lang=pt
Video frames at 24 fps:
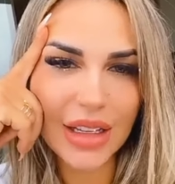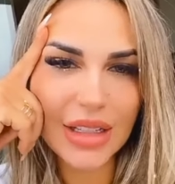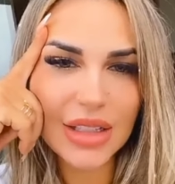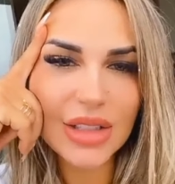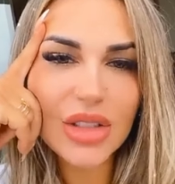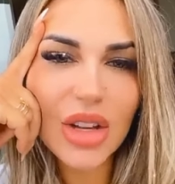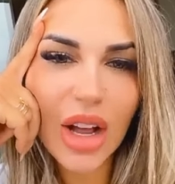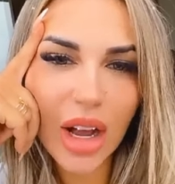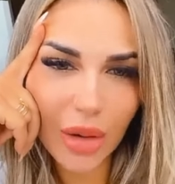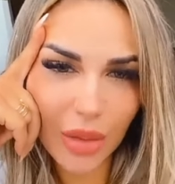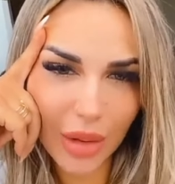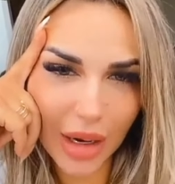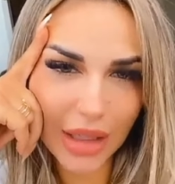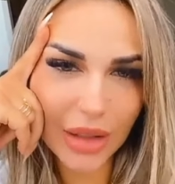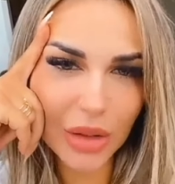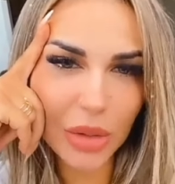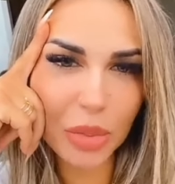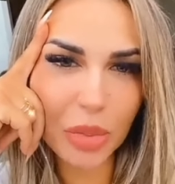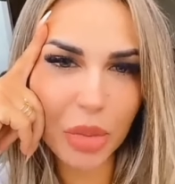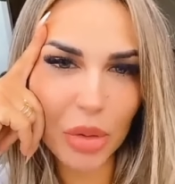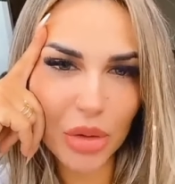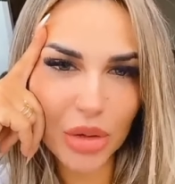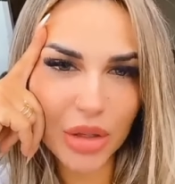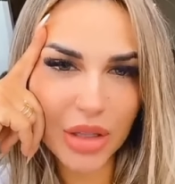Só aguarda um
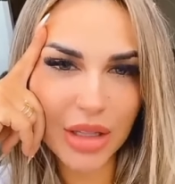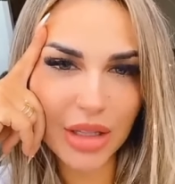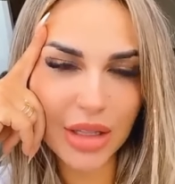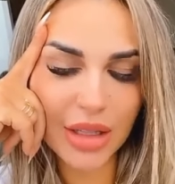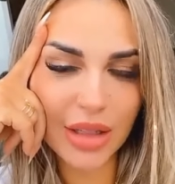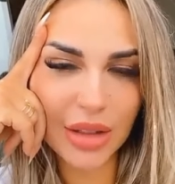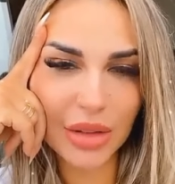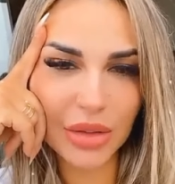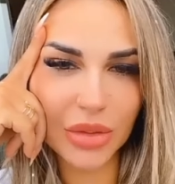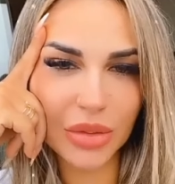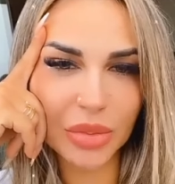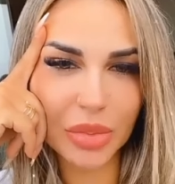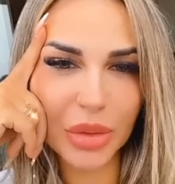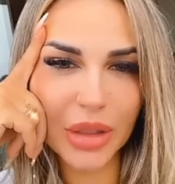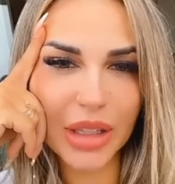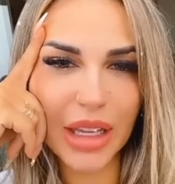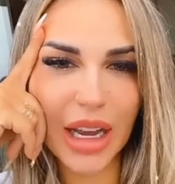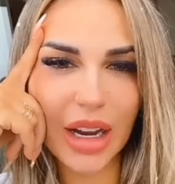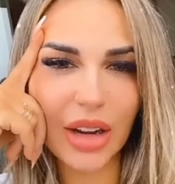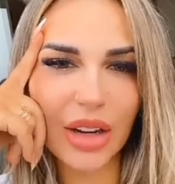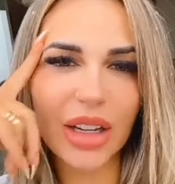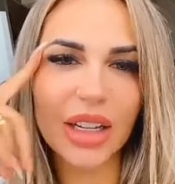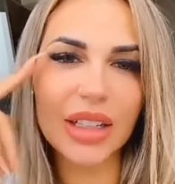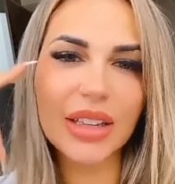pouquinho, porque
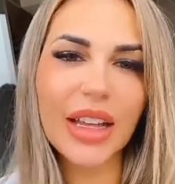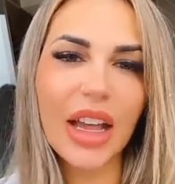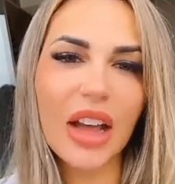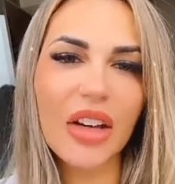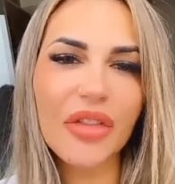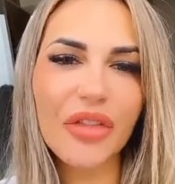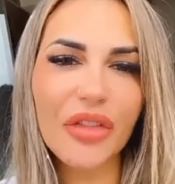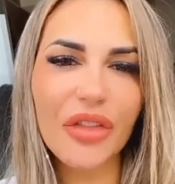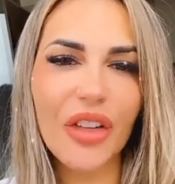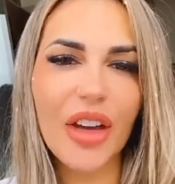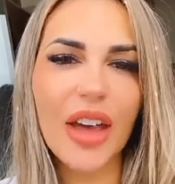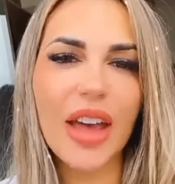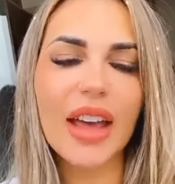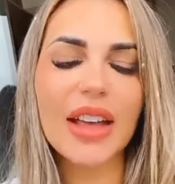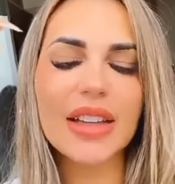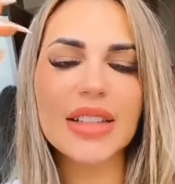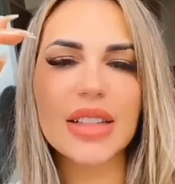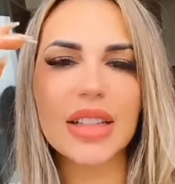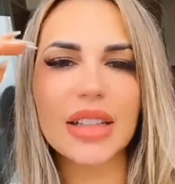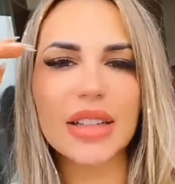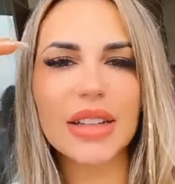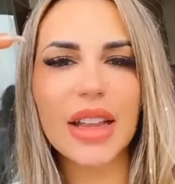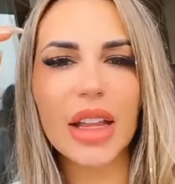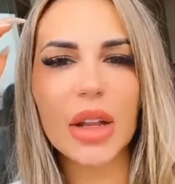agora tem a
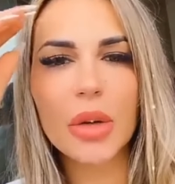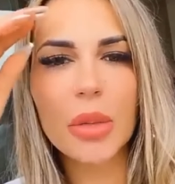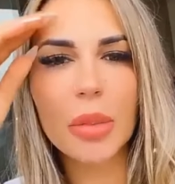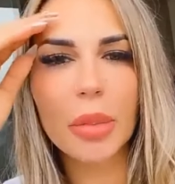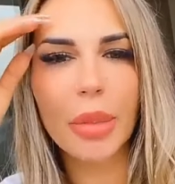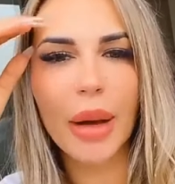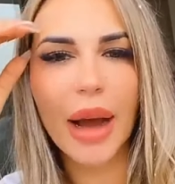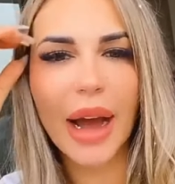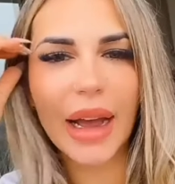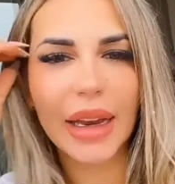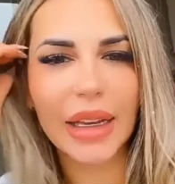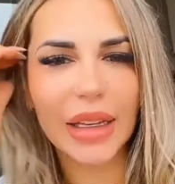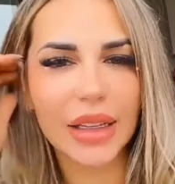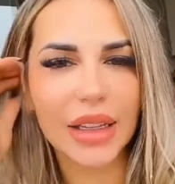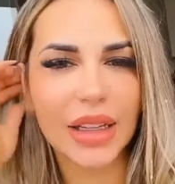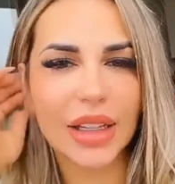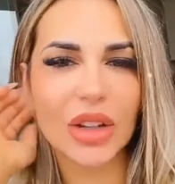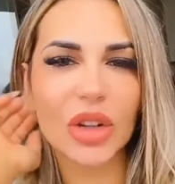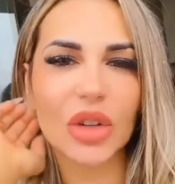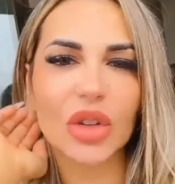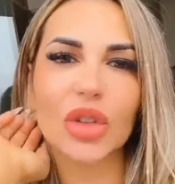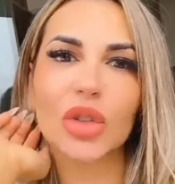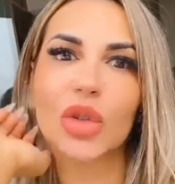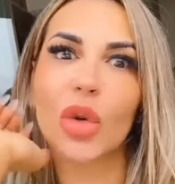festa, tem o baile da
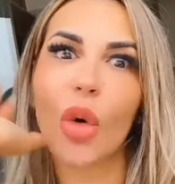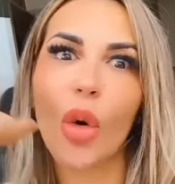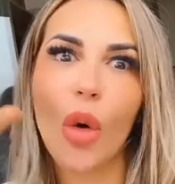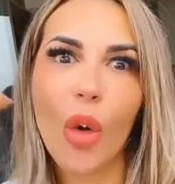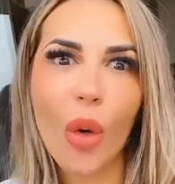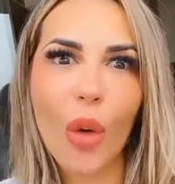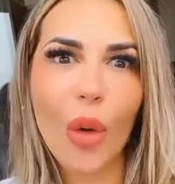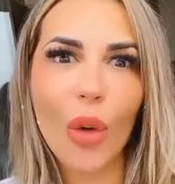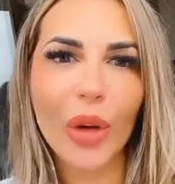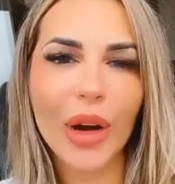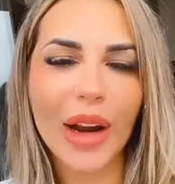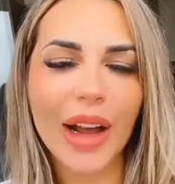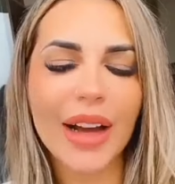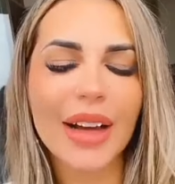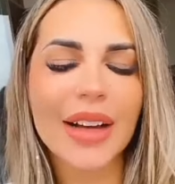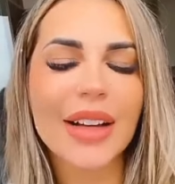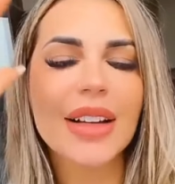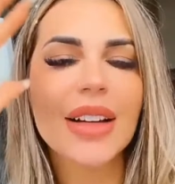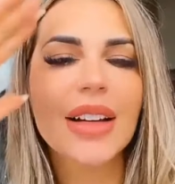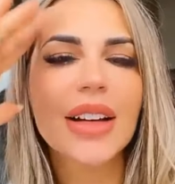doutora,